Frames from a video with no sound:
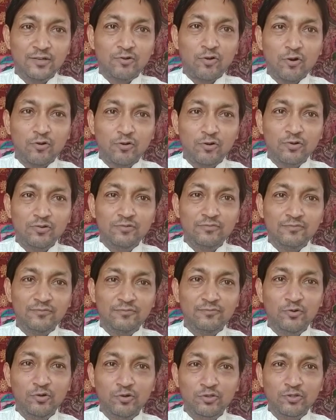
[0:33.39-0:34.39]
কখন
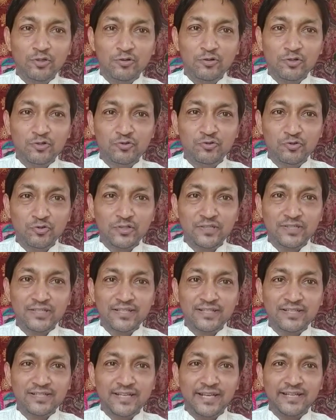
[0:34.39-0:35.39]
মুহূর্তগুলো শুরু হচ্ছে
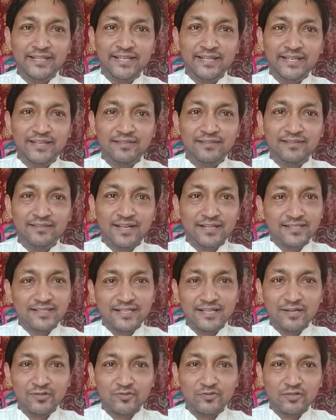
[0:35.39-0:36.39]
সেই নিয়ে
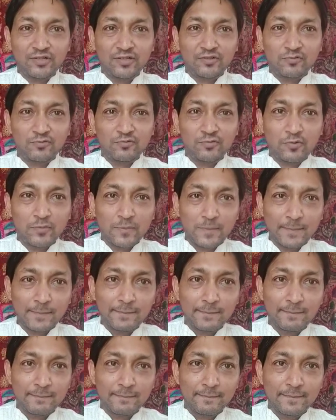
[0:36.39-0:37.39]
আজকের আলোচনা করব
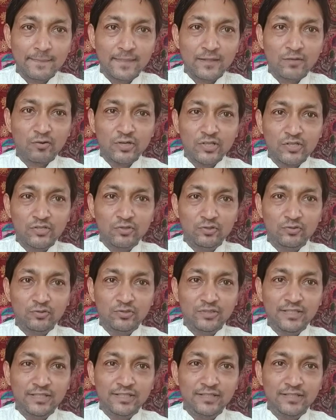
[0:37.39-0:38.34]
গণেশ চতুর্থী